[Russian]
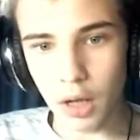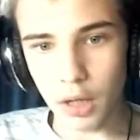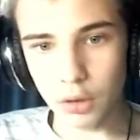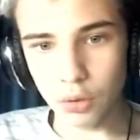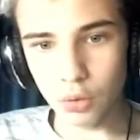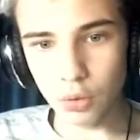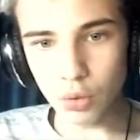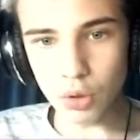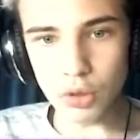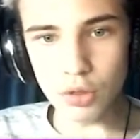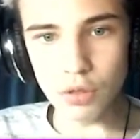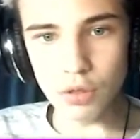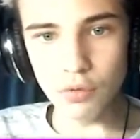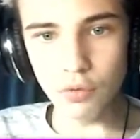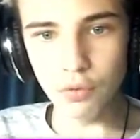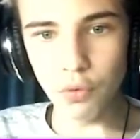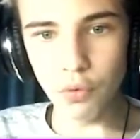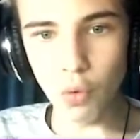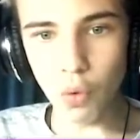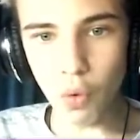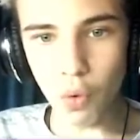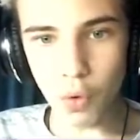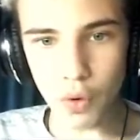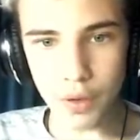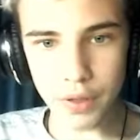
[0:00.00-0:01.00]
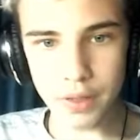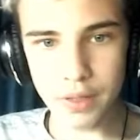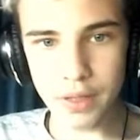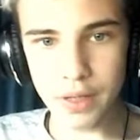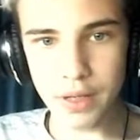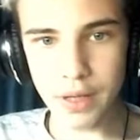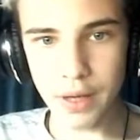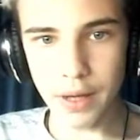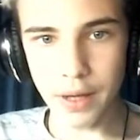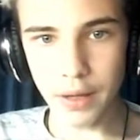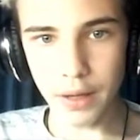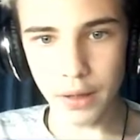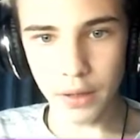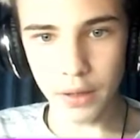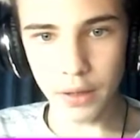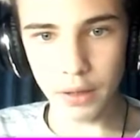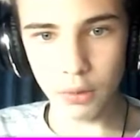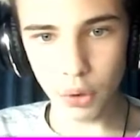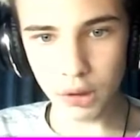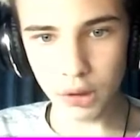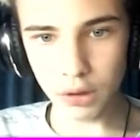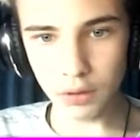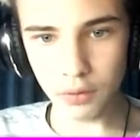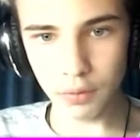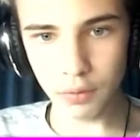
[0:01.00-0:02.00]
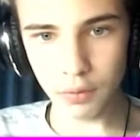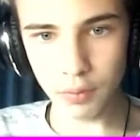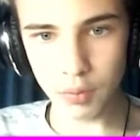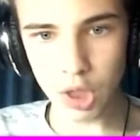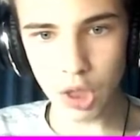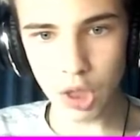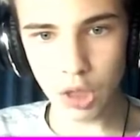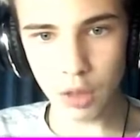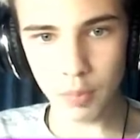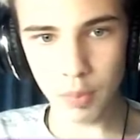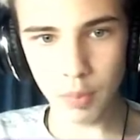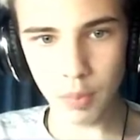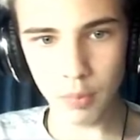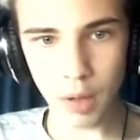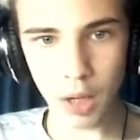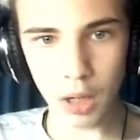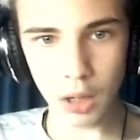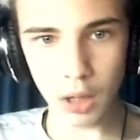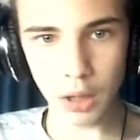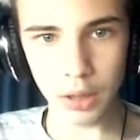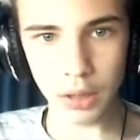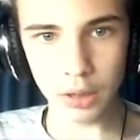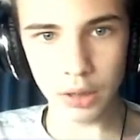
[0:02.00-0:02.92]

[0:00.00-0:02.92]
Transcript: А тут двое. У этого вообще как бы мало.